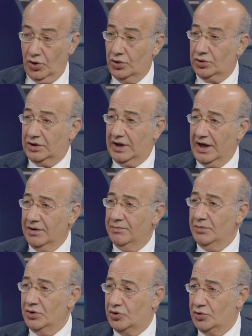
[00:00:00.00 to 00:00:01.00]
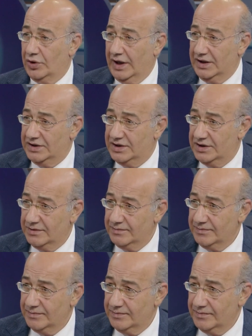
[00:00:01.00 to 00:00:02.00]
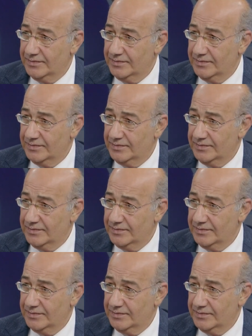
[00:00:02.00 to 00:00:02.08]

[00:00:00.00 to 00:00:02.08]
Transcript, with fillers: çok derin bir süreç.